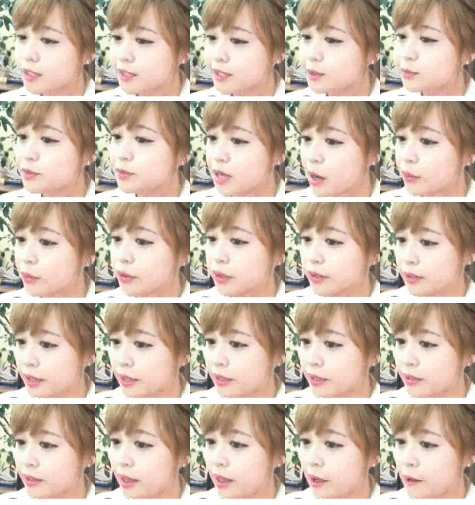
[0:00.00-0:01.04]
질문이 아홉 달
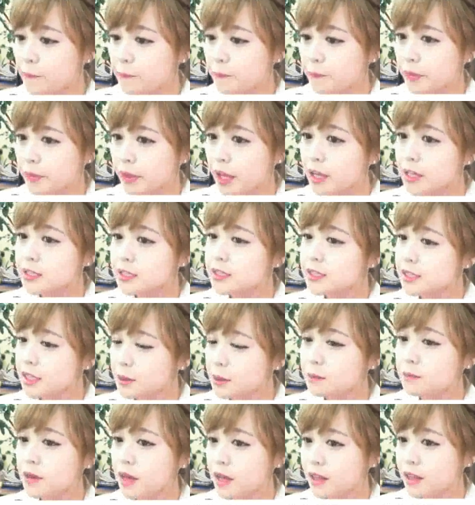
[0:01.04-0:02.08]
됐는데
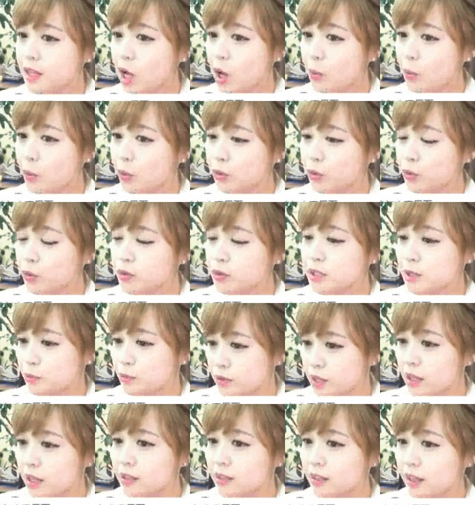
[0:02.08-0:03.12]
CM에 나와 보통
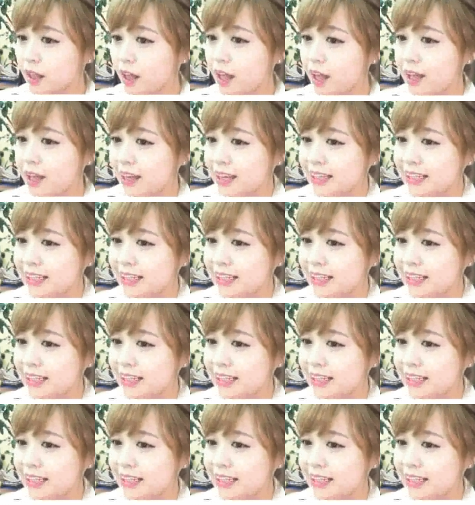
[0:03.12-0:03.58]
질문하는데